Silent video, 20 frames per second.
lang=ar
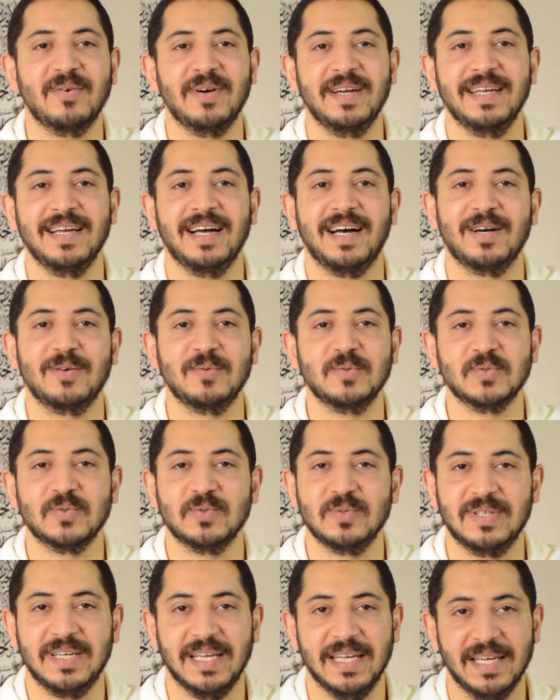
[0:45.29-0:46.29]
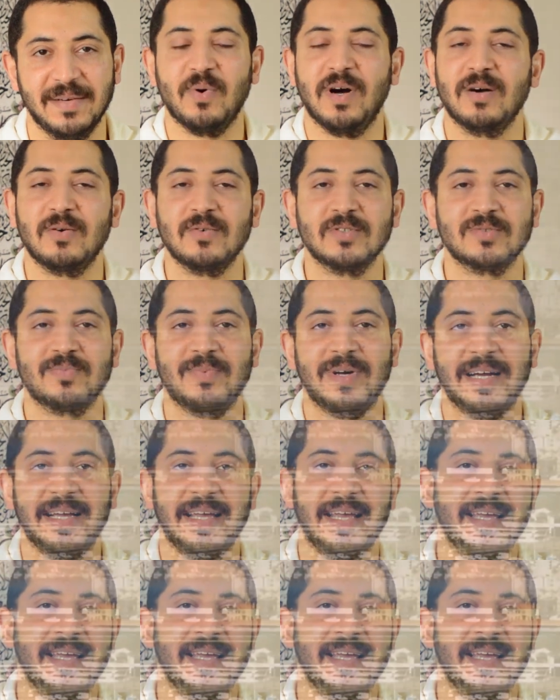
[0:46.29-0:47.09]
وهي عروس تركيا وعروس بحر